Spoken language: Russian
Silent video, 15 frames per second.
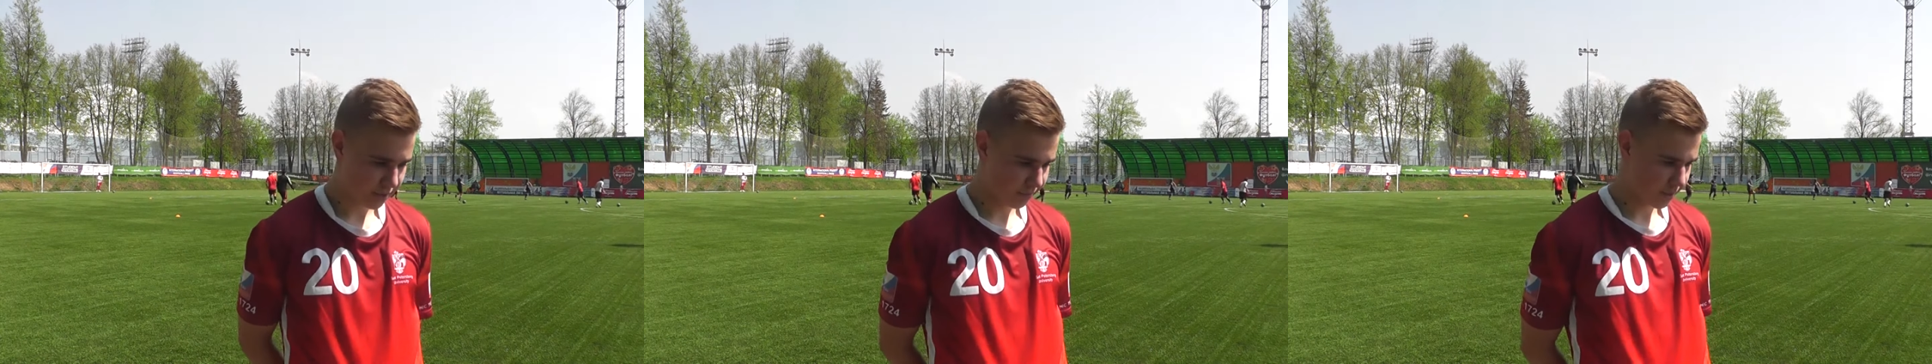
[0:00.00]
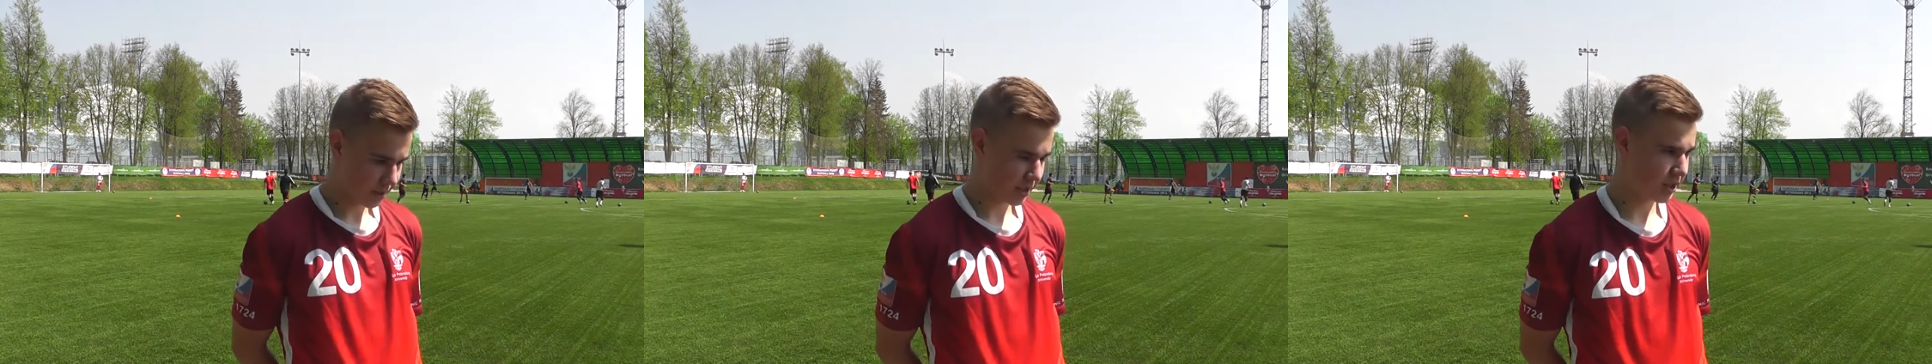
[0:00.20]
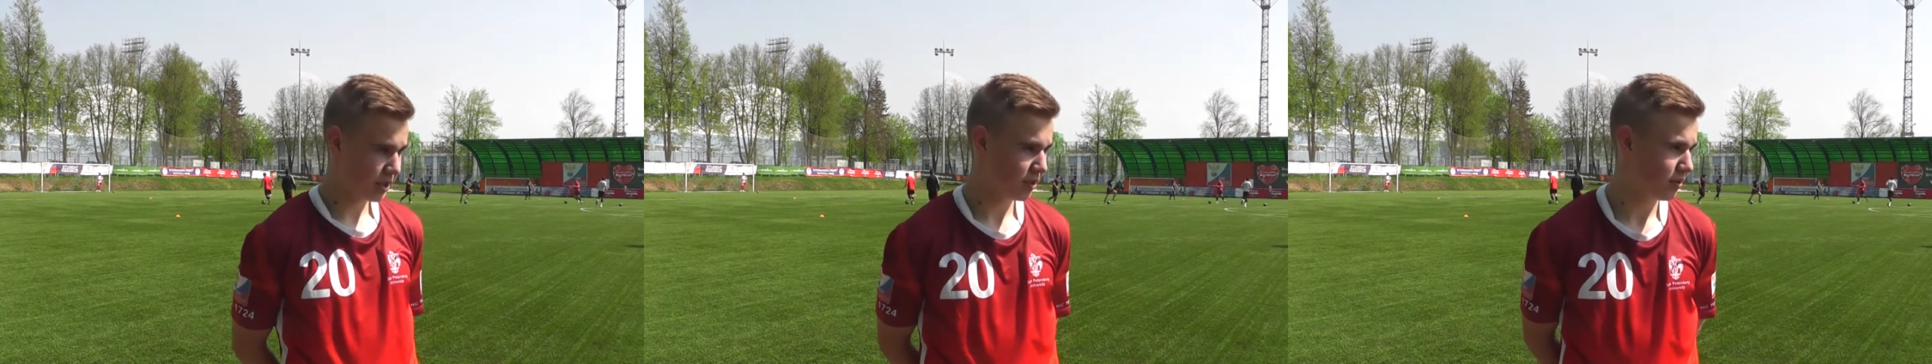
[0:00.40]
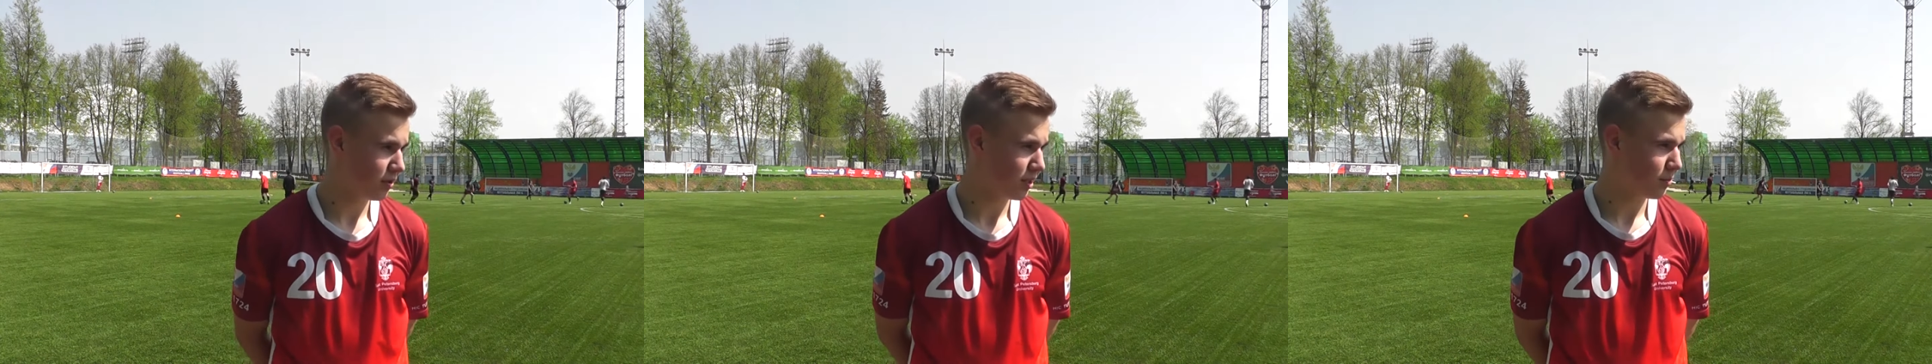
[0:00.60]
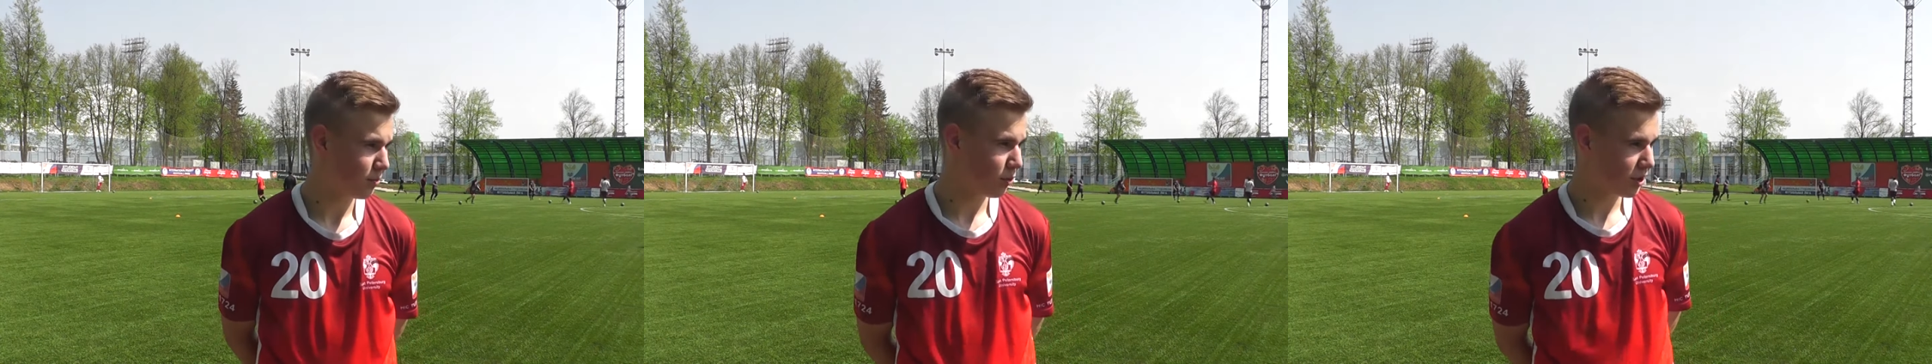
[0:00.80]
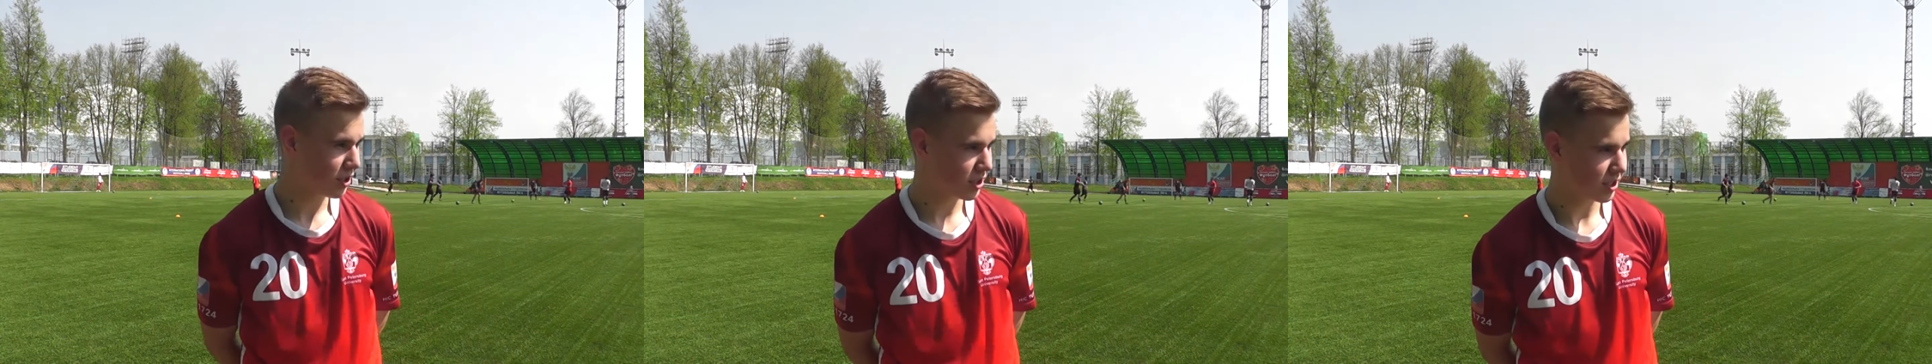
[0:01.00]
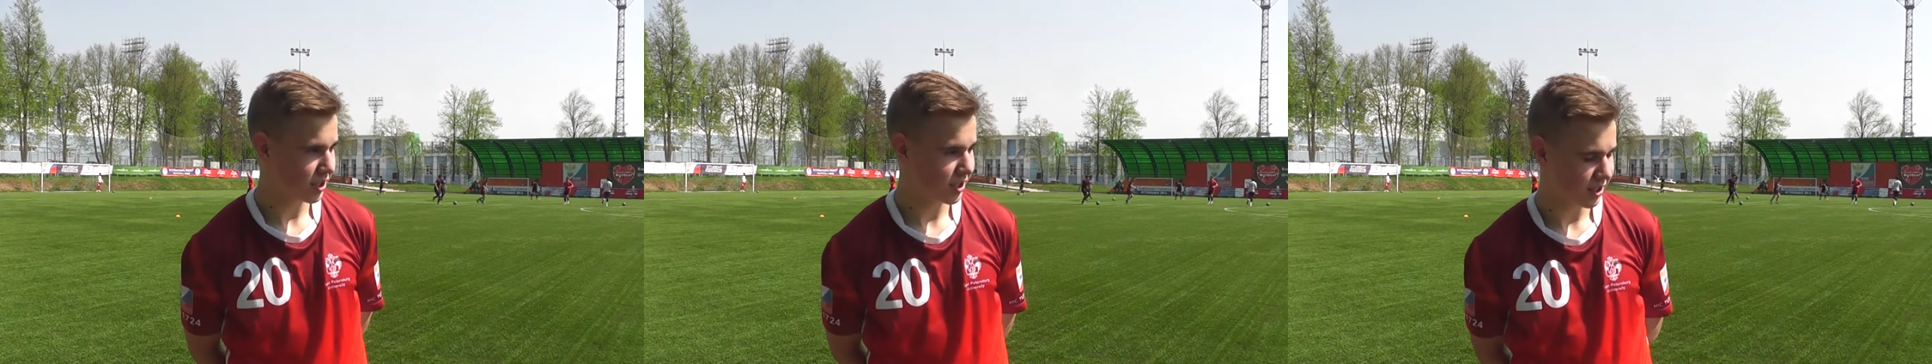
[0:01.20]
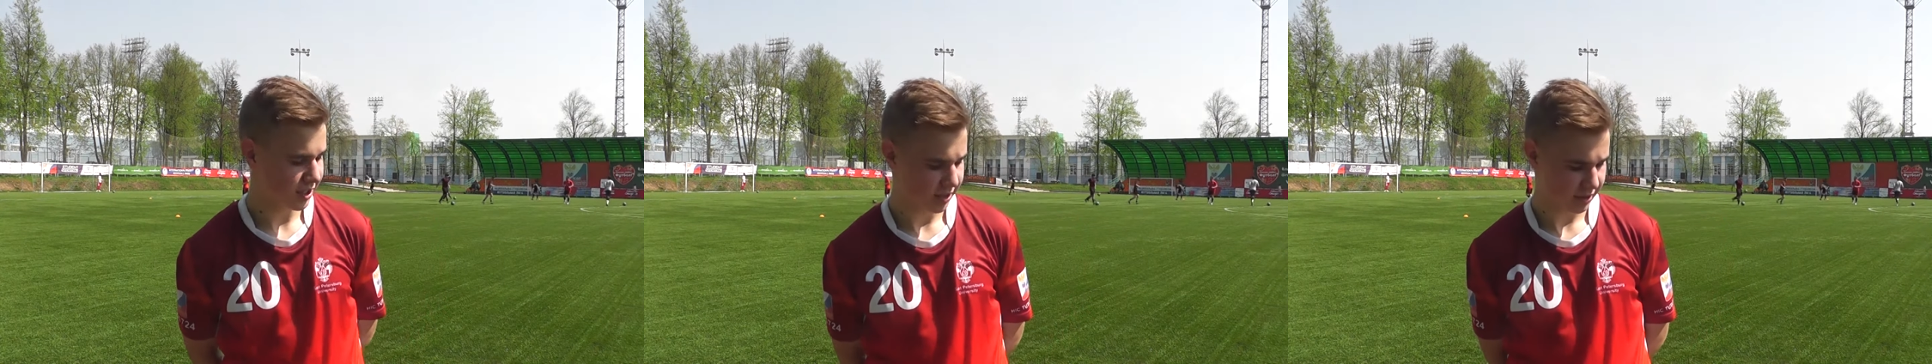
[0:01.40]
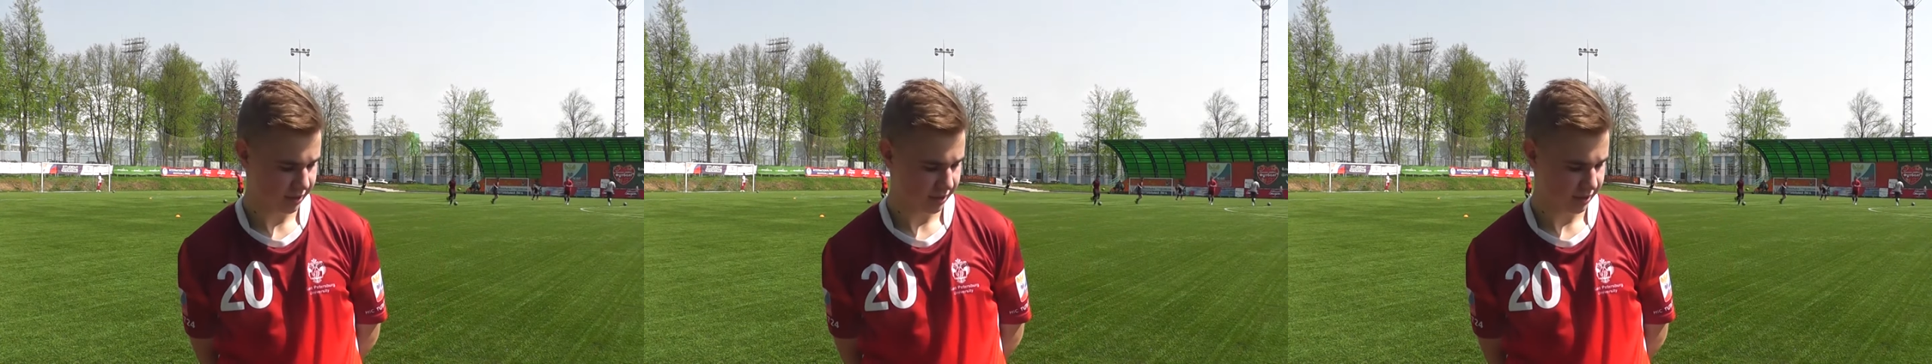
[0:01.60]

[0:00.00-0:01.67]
мы рассчитывали на большее.